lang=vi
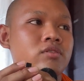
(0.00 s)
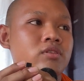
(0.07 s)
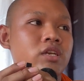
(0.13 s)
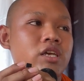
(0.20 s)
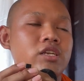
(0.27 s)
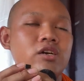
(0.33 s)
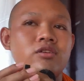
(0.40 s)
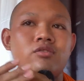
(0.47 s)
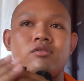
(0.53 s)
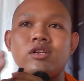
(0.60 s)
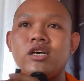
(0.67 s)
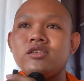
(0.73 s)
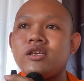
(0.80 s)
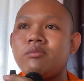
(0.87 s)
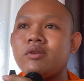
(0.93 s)
nó giờ luôn
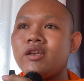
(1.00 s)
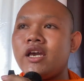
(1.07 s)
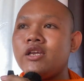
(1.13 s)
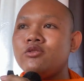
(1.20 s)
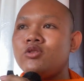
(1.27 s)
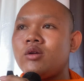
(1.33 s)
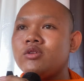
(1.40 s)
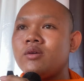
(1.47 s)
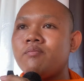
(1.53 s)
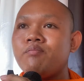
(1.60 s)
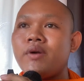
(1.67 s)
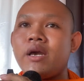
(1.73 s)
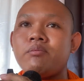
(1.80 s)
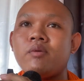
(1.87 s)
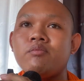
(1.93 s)
nó sắp ngay cho chồng
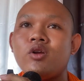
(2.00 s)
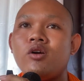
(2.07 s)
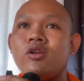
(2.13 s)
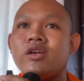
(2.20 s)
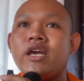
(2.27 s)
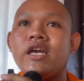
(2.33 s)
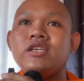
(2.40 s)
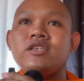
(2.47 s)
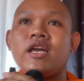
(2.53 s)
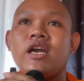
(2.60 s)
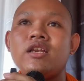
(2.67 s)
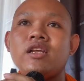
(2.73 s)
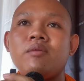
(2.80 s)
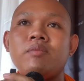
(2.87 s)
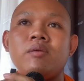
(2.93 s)
bẹp bầm nô kê
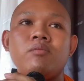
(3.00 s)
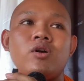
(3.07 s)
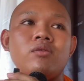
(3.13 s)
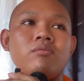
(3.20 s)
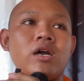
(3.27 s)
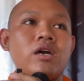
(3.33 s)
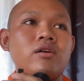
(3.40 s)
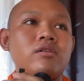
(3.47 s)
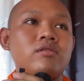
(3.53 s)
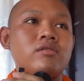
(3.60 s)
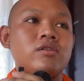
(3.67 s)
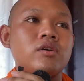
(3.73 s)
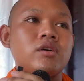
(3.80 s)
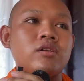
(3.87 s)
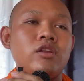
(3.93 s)
ra nó bị mồm máu
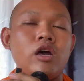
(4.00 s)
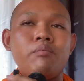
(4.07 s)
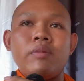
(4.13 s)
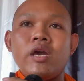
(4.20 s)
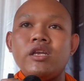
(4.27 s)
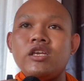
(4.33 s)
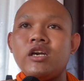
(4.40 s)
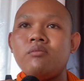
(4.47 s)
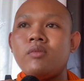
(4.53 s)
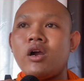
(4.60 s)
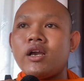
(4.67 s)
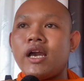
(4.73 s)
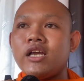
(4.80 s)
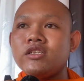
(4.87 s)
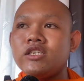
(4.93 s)
đào pe giờ mặc
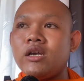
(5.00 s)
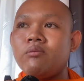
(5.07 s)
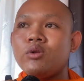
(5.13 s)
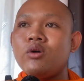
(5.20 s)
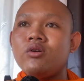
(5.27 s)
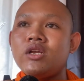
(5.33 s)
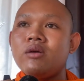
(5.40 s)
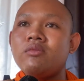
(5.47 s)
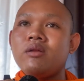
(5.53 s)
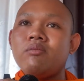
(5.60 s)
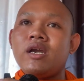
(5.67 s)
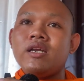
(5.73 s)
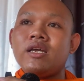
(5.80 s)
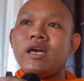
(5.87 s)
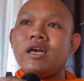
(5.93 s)
ca chiêm nô nó mình
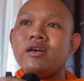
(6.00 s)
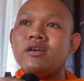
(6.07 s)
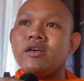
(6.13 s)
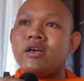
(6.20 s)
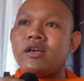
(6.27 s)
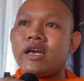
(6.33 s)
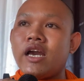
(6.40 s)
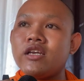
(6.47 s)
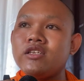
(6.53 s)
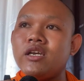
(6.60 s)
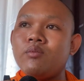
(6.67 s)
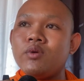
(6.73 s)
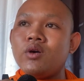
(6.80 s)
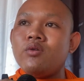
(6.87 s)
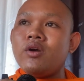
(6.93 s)
men ha ca
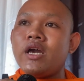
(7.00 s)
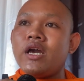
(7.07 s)
chiêm nô